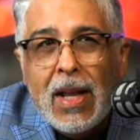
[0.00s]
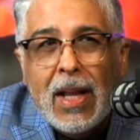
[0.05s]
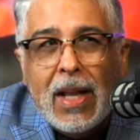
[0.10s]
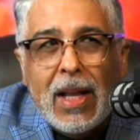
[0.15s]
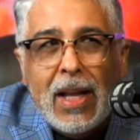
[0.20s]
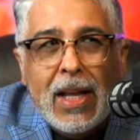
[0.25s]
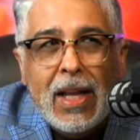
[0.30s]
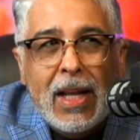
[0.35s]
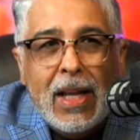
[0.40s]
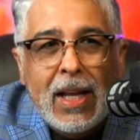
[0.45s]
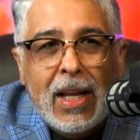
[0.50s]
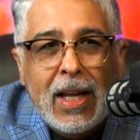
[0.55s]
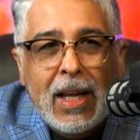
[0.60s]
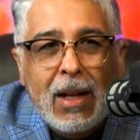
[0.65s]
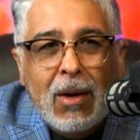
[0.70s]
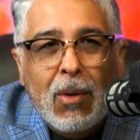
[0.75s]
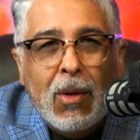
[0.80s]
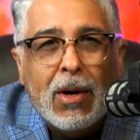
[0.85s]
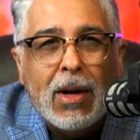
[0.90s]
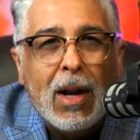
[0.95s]

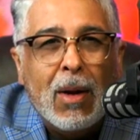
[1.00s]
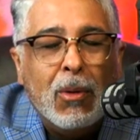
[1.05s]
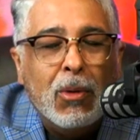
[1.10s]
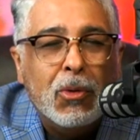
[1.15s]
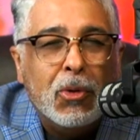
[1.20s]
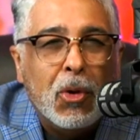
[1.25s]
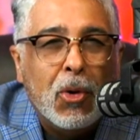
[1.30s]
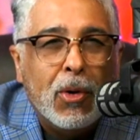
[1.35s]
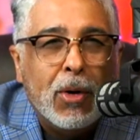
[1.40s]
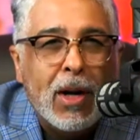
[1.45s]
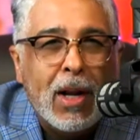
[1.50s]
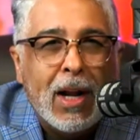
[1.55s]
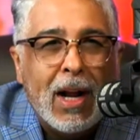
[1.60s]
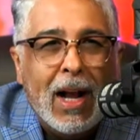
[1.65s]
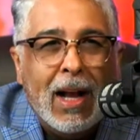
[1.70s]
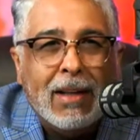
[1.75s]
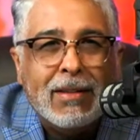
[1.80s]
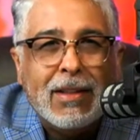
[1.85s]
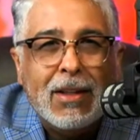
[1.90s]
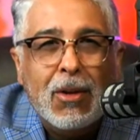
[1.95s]
Y Luis Raúl Torres
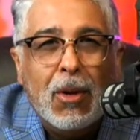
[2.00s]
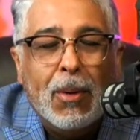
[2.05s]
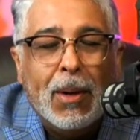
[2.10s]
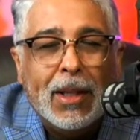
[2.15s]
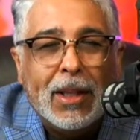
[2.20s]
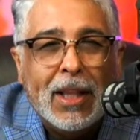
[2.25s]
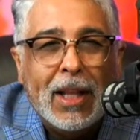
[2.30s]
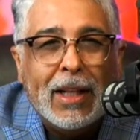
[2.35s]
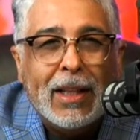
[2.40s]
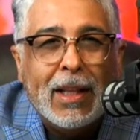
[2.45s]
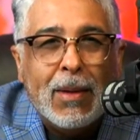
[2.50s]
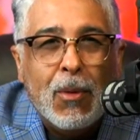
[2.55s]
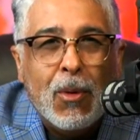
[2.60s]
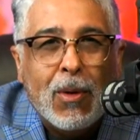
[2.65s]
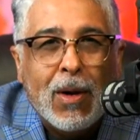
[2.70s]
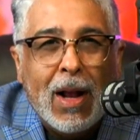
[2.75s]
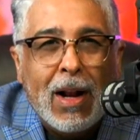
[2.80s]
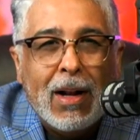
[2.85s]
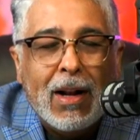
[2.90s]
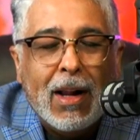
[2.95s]
ha sido bastante
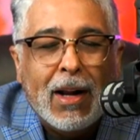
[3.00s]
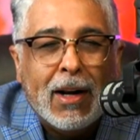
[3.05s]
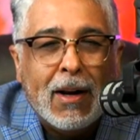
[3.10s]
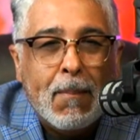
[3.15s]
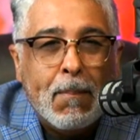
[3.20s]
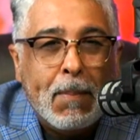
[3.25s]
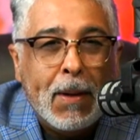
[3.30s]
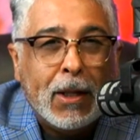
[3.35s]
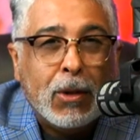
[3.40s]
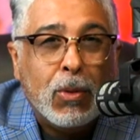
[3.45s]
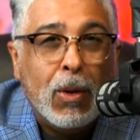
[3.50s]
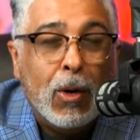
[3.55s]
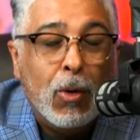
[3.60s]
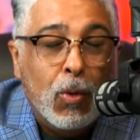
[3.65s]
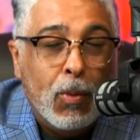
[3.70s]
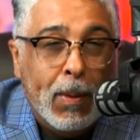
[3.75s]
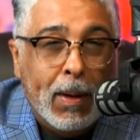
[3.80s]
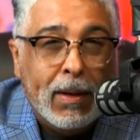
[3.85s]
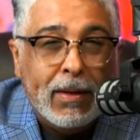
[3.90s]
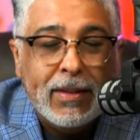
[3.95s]
vocal respecto a
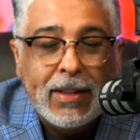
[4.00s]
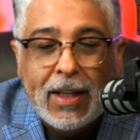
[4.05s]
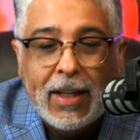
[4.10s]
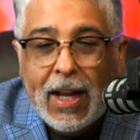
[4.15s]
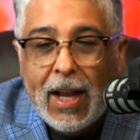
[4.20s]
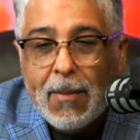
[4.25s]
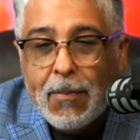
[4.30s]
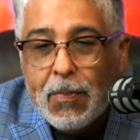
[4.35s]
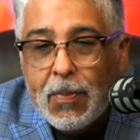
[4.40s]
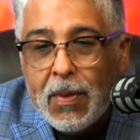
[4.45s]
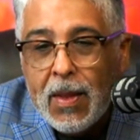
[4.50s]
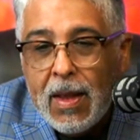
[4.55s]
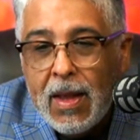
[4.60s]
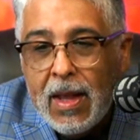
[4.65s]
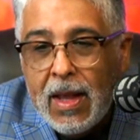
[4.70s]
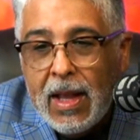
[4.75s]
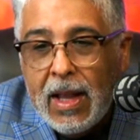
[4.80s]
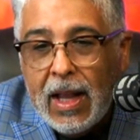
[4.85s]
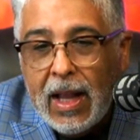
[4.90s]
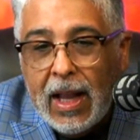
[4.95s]
Luma. Así que
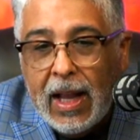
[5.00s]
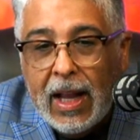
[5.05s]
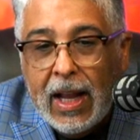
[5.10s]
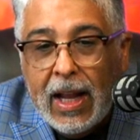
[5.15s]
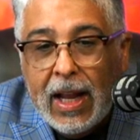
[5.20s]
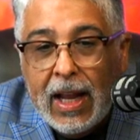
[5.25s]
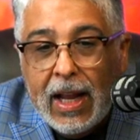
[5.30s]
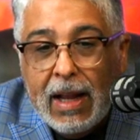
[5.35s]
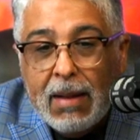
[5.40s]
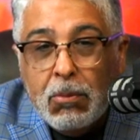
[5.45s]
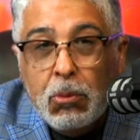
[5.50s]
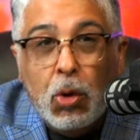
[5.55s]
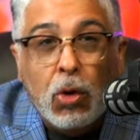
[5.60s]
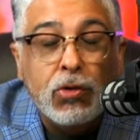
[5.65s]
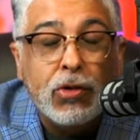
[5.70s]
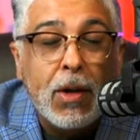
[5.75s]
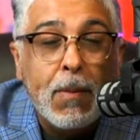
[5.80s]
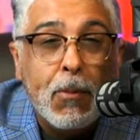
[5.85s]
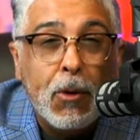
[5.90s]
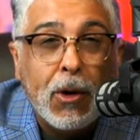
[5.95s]
eh, no
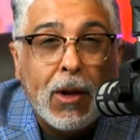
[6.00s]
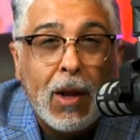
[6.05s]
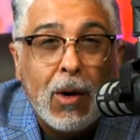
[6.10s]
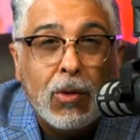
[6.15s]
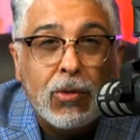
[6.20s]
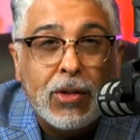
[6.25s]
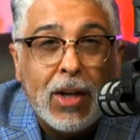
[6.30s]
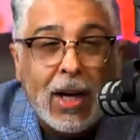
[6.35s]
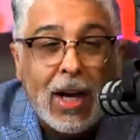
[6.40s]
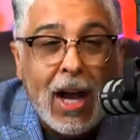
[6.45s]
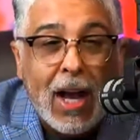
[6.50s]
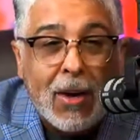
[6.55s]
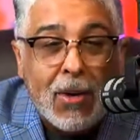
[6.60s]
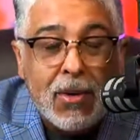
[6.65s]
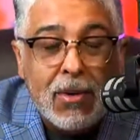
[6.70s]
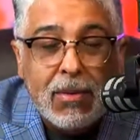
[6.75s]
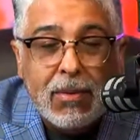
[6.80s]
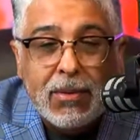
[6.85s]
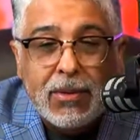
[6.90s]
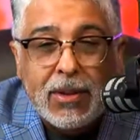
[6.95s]
sé por qué lo
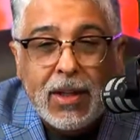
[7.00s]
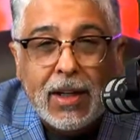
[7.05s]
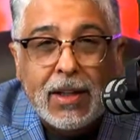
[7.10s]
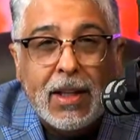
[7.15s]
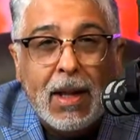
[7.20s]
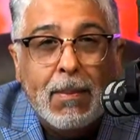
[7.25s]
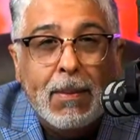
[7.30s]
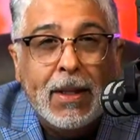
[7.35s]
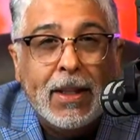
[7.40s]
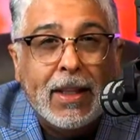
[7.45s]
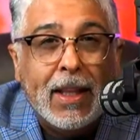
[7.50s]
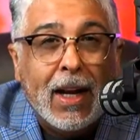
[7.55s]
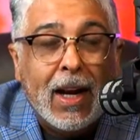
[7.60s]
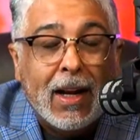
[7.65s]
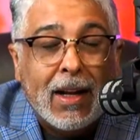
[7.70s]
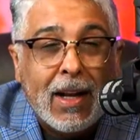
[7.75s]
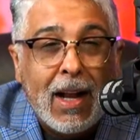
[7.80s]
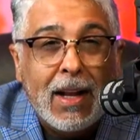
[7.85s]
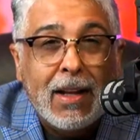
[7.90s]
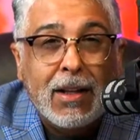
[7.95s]
sacaron. Ciertamente
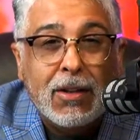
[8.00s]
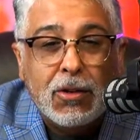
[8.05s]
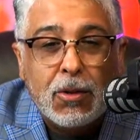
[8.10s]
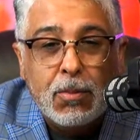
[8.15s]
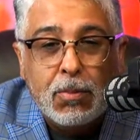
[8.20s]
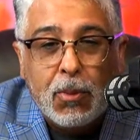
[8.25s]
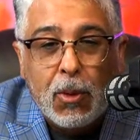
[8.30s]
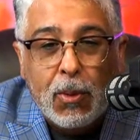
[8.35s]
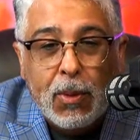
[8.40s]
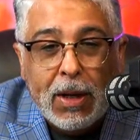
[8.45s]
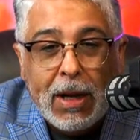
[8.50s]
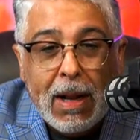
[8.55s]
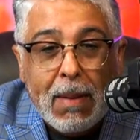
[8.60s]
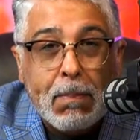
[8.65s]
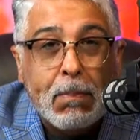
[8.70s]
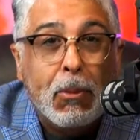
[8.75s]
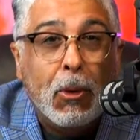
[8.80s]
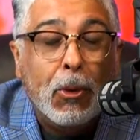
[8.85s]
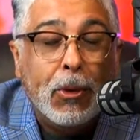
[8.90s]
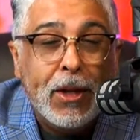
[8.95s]
las calles son públicas,
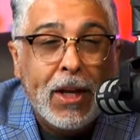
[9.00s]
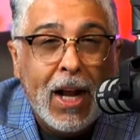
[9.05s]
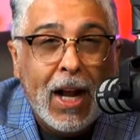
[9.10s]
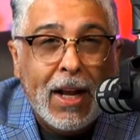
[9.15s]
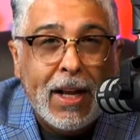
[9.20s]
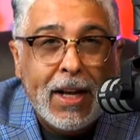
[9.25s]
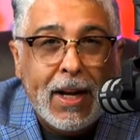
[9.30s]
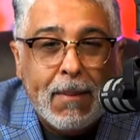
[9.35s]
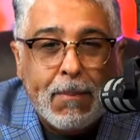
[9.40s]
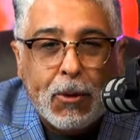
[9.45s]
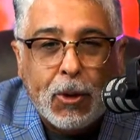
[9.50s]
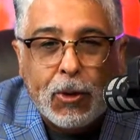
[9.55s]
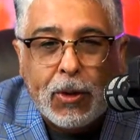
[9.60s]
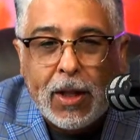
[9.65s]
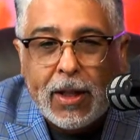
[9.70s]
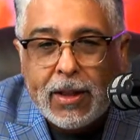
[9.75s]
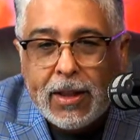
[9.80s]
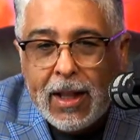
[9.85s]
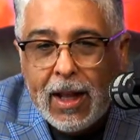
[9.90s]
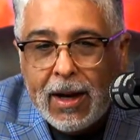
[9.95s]
podía ir a
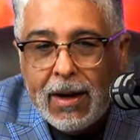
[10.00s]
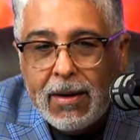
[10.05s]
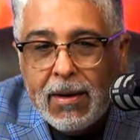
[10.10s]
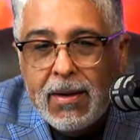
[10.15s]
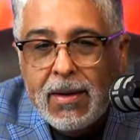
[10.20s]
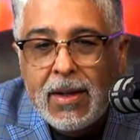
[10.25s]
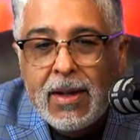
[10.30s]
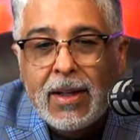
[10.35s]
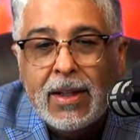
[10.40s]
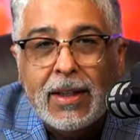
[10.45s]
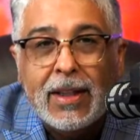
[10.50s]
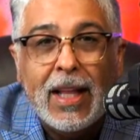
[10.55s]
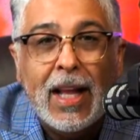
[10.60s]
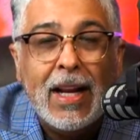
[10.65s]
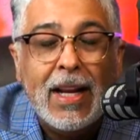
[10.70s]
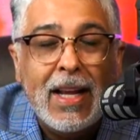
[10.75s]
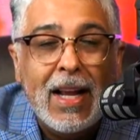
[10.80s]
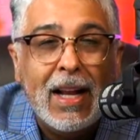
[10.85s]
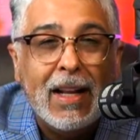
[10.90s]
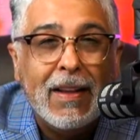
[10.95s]
protestar
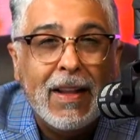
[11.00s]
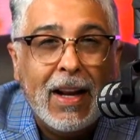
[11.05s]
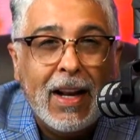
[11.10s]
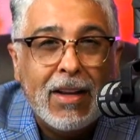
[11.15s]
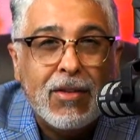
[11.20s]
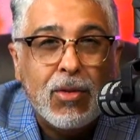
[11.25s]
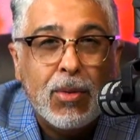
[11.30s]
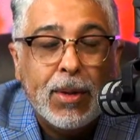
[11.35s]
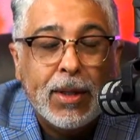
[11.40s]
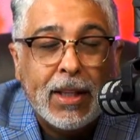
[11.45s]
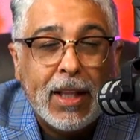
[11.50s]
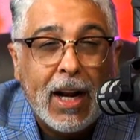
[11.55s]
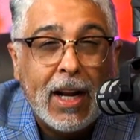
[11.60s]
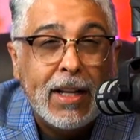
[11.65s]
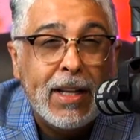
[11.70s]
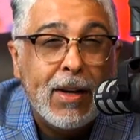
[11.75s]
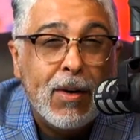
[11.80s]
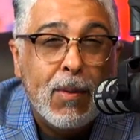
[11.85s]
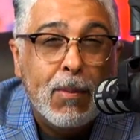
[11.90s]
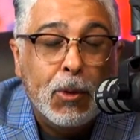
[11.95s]
tenía el derecho de estar
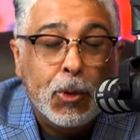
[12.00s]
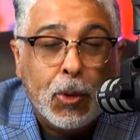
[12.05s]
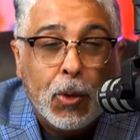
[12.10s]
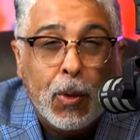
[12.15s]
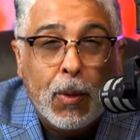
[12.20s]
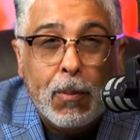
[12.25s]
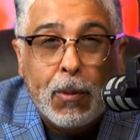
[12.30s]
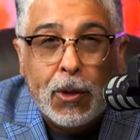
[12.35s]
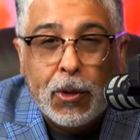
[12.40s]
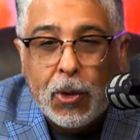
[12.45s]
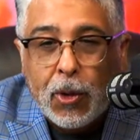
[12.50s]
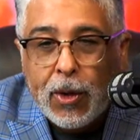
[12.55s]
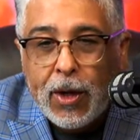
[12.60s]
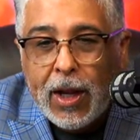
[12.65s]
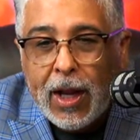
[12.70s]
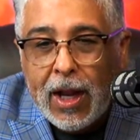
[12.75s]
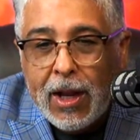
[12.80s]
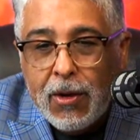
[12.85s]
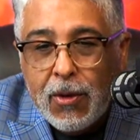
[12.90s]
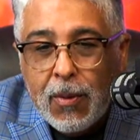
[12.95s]
allí como todo
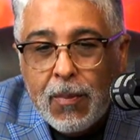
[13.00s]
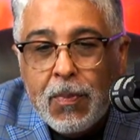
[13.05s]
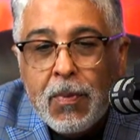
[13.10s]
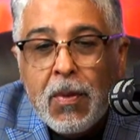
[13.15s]
puertorriqueño.